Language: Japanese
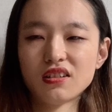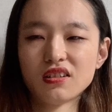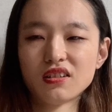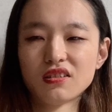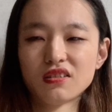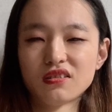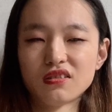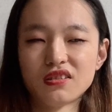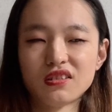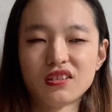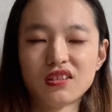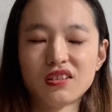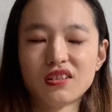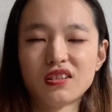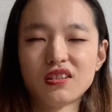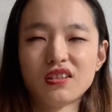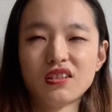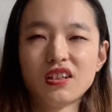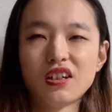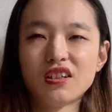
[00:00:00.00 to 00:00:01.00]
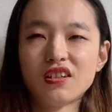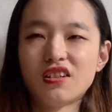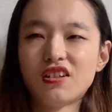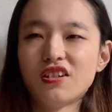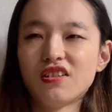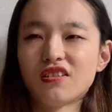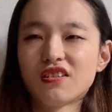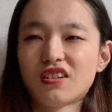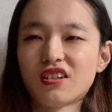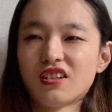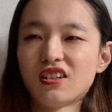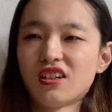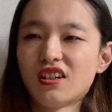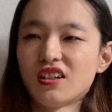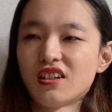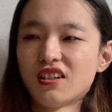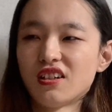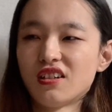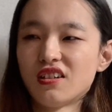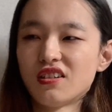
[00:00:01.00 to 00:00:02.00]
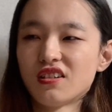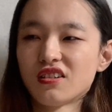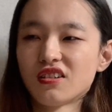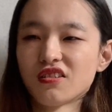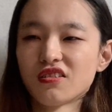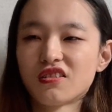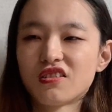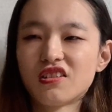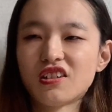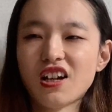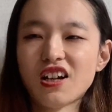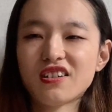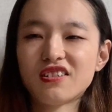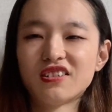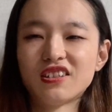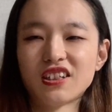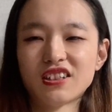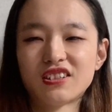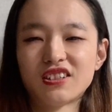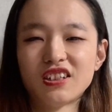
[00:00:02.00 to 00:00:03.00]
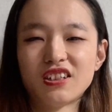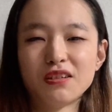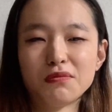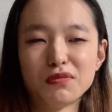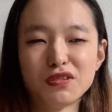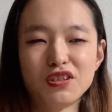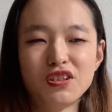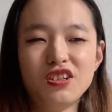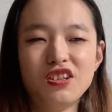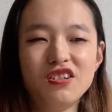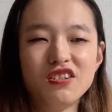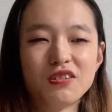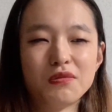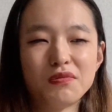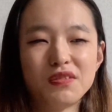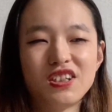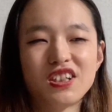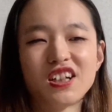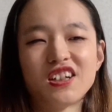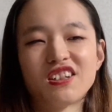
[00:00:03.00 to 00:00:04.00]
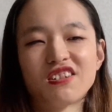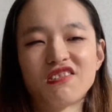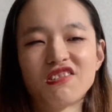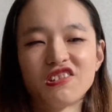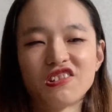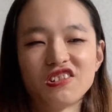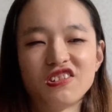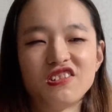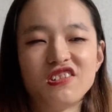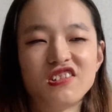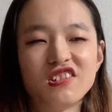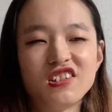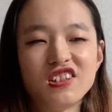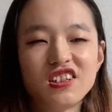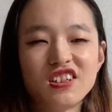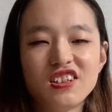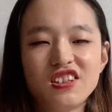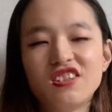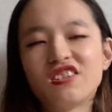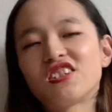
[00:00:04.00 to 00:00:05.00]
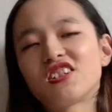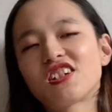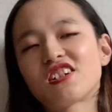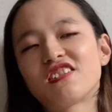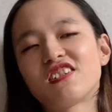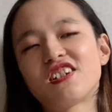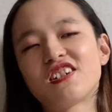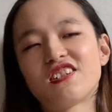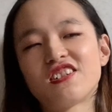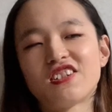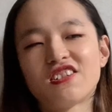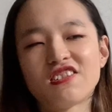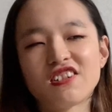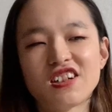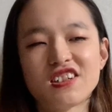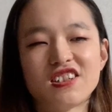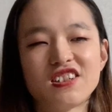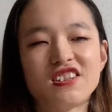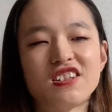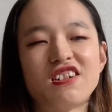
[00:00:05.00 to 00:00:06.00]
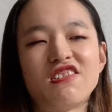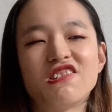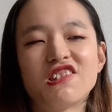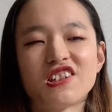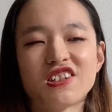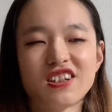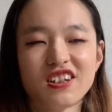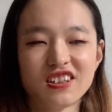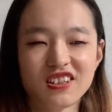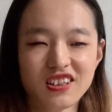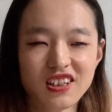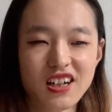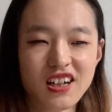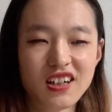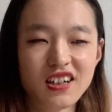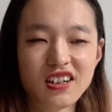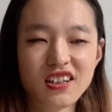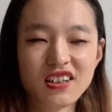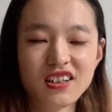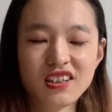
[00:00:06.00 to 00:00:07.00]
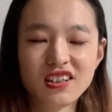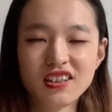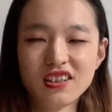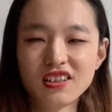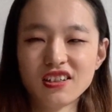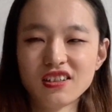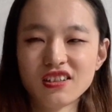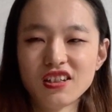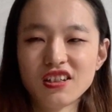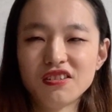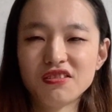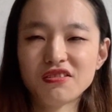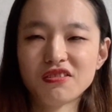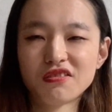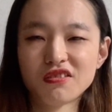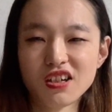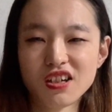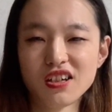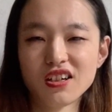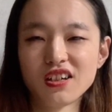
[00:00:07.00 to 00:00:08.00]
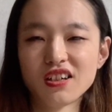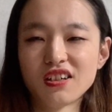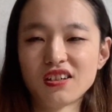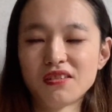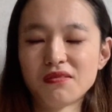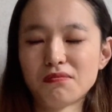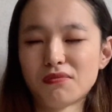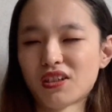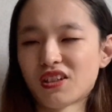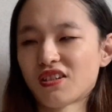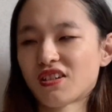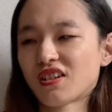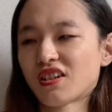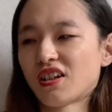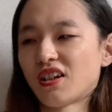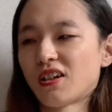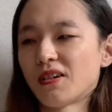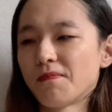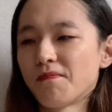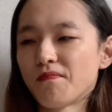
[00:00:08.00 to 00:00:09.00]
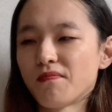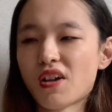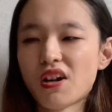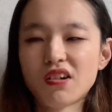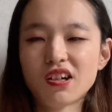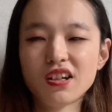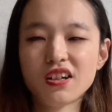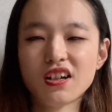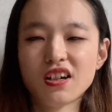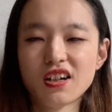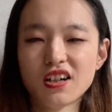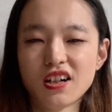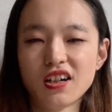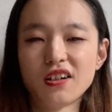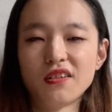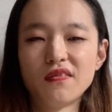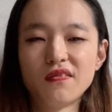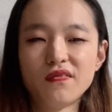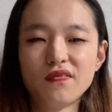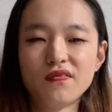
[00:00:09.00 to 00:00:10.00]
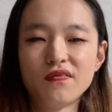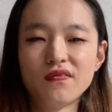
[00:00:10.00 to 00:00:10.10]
その何て言うんかなその暗くなっててもいいよみたいなことを言ってくれる人が実は欲しかったっていうのは、まあ、なんか周りから